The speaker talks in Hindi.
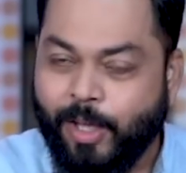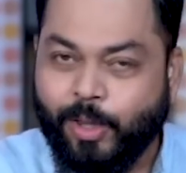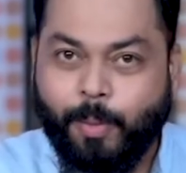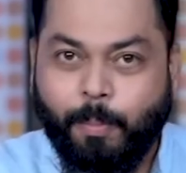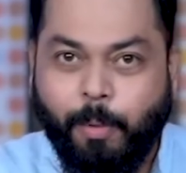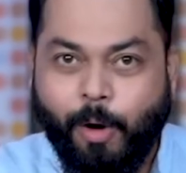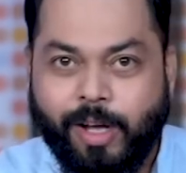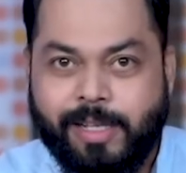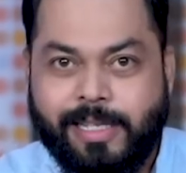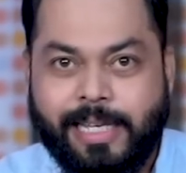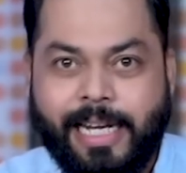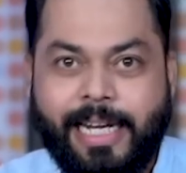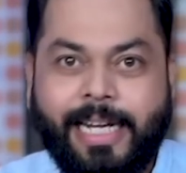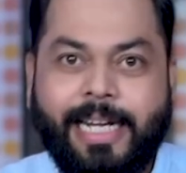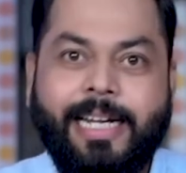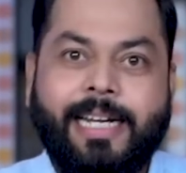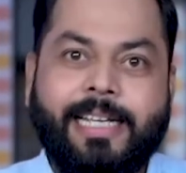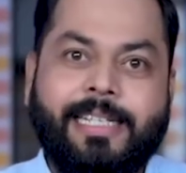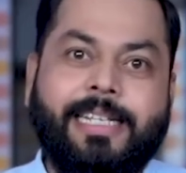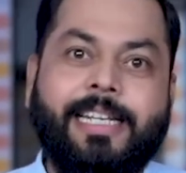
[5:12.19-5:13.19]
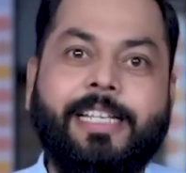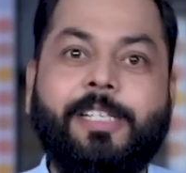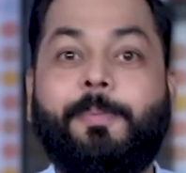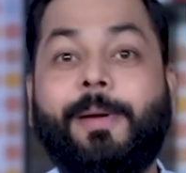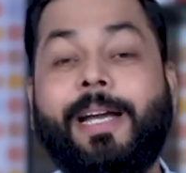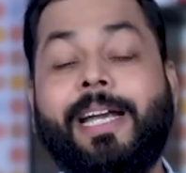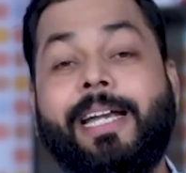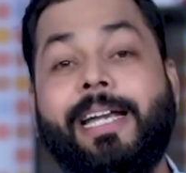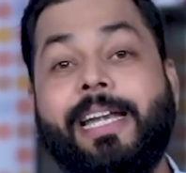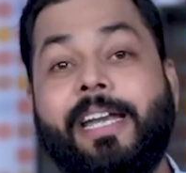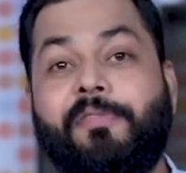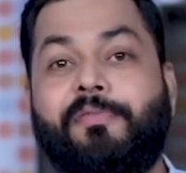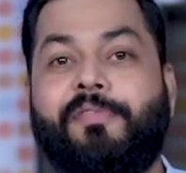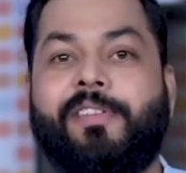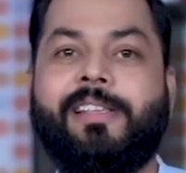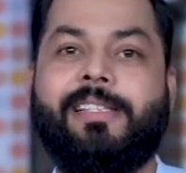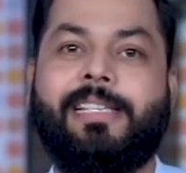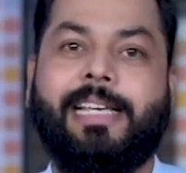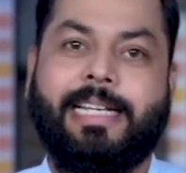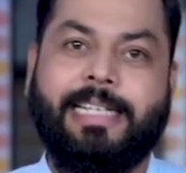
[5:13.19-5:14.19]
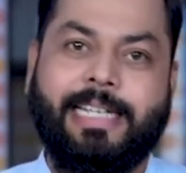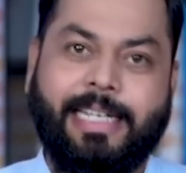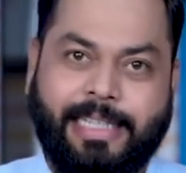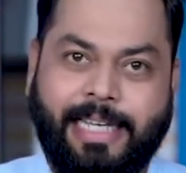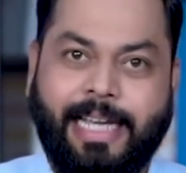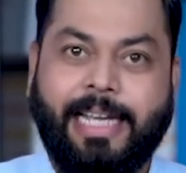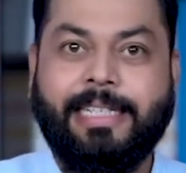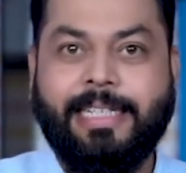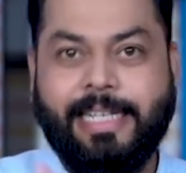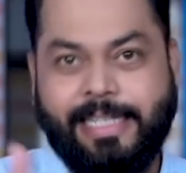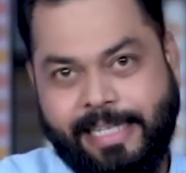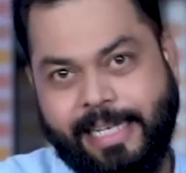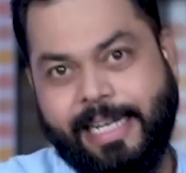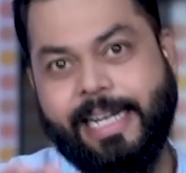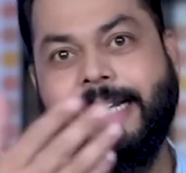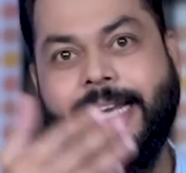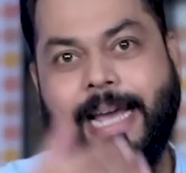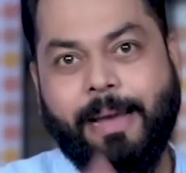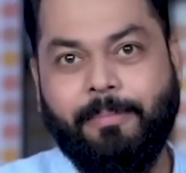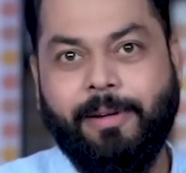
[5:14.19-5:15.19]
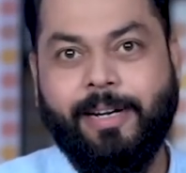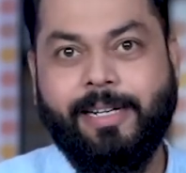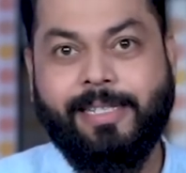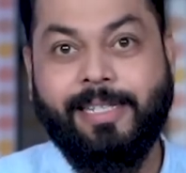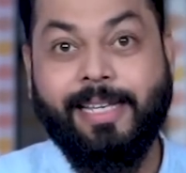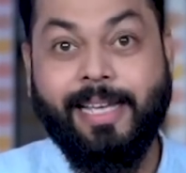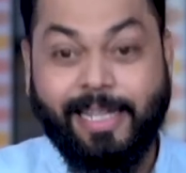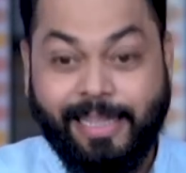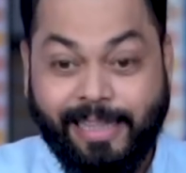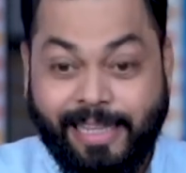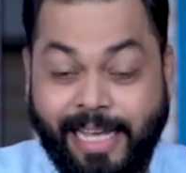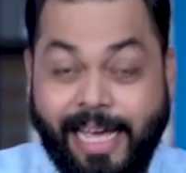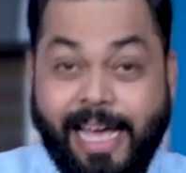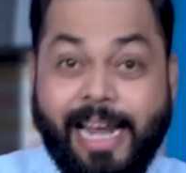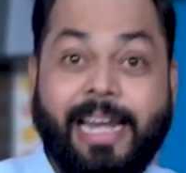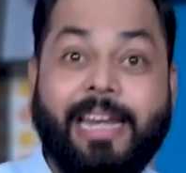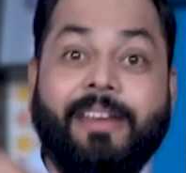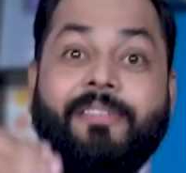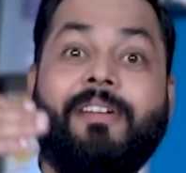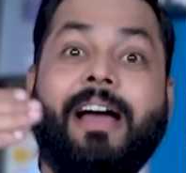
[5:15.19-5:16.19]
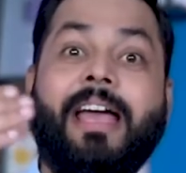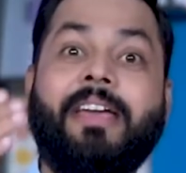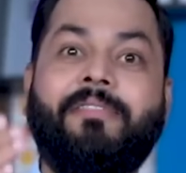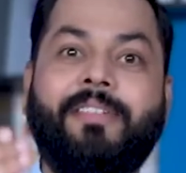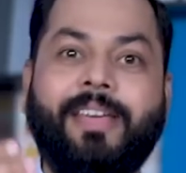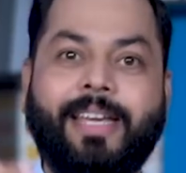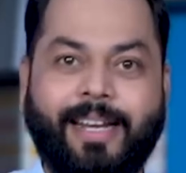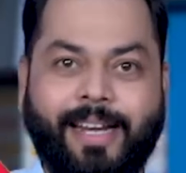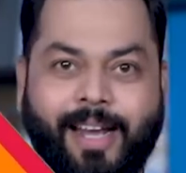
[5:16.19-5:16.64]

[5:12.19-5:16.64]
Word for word: तो बहुत सारी इंडस्ट्रीज पे डिफरेंस आ जाता है जैसे कि टैबलेट्स दे आर रिवाइविंग